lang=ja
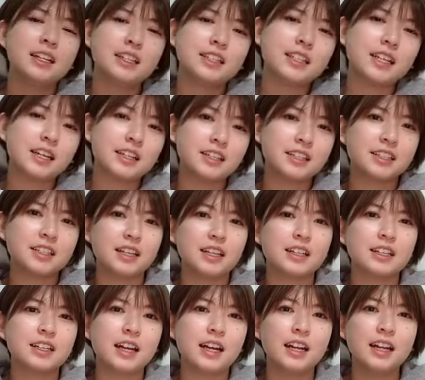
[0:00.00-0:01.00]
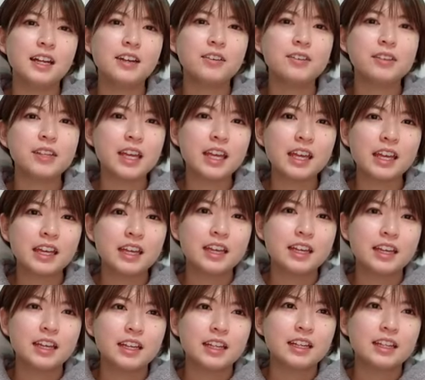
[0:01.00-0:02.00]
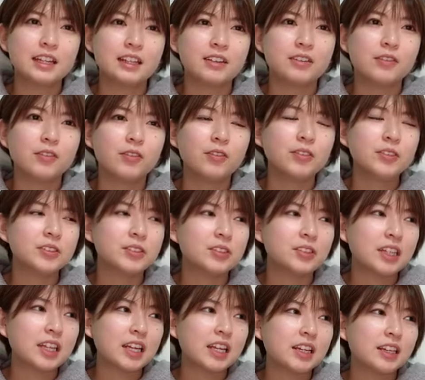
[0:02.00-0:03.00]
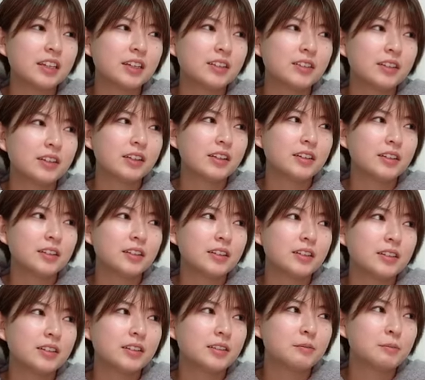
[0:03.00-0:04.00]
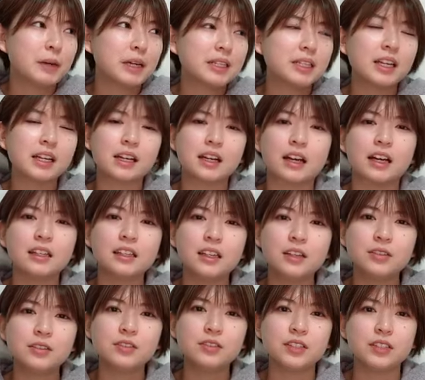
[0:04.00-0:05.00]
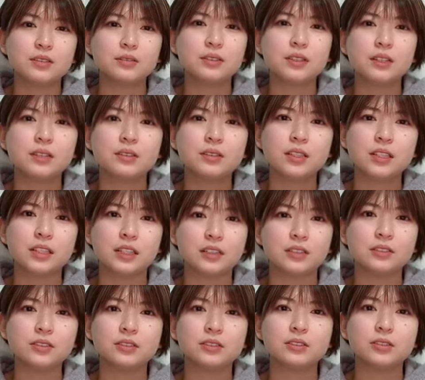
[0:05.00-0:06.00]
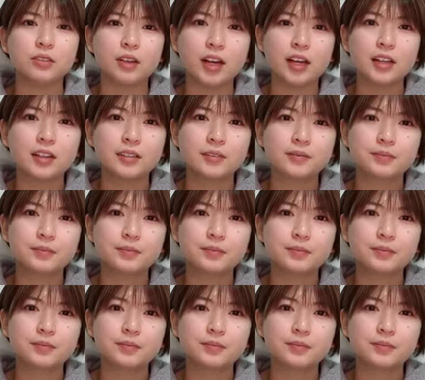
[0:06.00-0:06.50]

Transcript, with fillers: ちゃちゃあれをね本当にまさかあんな風に歌う日が来るとは